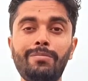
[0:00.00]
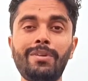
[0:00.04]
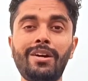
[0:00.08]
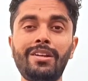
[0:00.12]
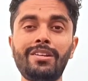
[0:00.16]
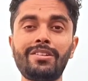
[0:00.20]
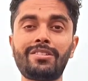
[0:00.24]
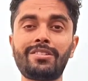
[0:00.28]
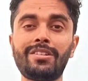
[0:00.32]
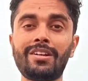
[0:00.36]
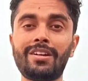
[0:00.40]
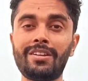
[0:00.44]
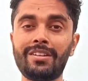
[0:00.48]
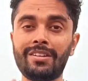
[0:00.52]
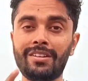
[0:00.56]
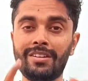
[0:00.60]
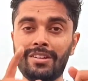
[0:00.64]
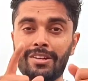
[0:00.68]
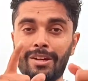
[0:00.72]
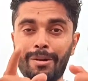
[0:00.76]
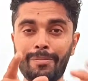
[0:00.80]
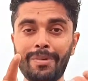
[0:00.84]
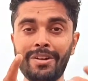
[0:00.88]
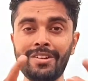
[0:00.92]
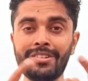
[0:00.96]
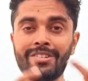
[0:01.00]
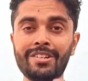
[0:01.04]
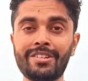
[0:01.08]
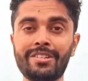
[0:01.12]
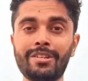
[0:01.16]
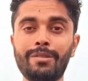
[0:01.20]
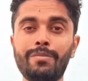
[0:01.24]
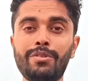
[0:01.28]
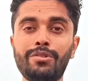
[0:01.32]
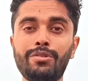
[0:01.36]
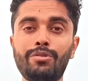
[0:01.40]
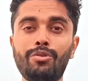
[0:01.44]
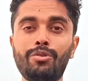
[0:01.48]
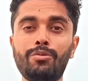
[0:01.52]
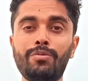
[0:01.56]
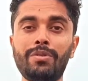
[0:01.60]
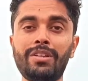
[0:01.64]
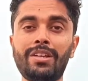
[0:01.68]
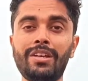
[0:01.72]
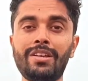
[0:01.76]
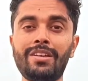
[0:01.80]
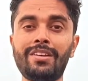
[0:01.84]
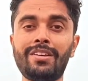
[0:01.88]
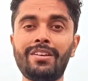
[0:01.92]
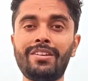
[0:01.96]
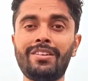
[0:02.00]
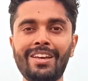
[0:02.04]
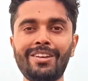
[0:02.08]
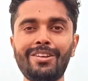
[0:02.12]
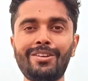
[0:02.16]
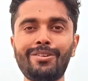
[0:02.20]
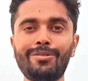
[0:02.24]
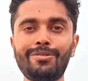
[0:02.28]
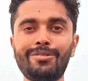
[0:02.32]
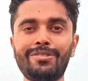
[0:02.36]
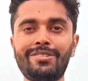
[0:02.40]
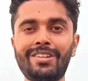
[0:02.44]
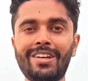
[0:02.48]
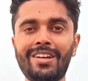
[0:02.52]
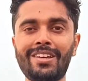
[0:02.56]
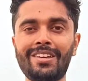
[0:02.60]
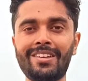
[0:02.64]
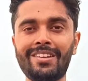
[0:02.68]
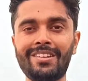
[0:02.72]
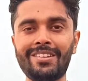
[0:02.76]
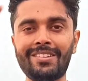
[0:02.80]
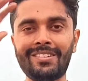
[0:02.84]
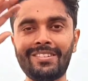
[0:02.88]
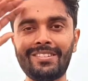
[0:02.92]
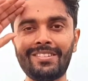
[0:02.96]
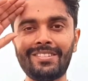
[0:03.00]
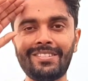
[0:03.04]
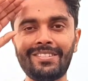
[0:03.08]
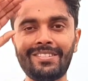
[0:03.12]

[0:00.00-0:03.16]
अफगानिस्तान कमेंट सेक्शन में ज़रूर बताइए थैंक यू जय हिंद